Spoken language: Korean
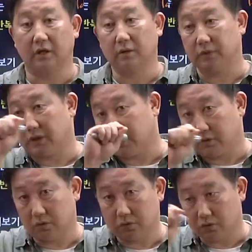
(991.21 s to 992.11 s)
그러면 이제
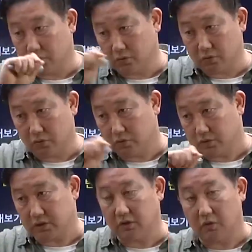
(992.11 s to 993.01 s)
손으로
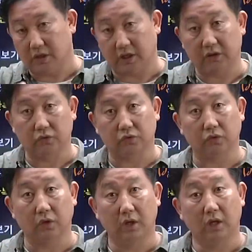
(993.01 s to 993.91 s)
써서 올려야 되겠죠. 그죠?